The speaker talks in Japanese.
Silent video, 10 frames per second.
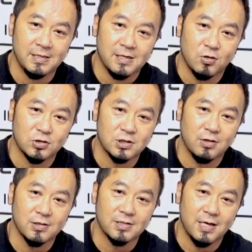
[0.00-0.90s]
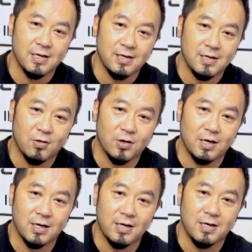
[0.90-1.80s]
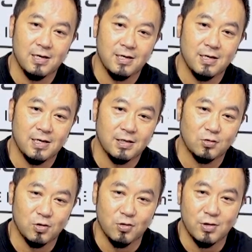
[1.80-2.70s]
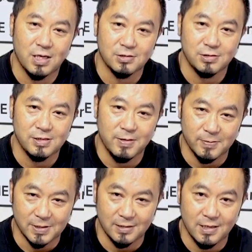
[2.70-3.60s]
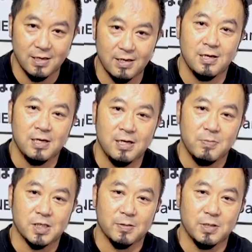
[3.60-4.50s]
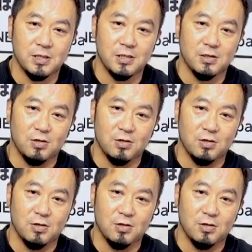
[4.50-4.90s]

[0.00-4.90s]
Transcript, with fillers: こちらはですね、これから、えー、鳥越あずりゆうへんさんで皆様に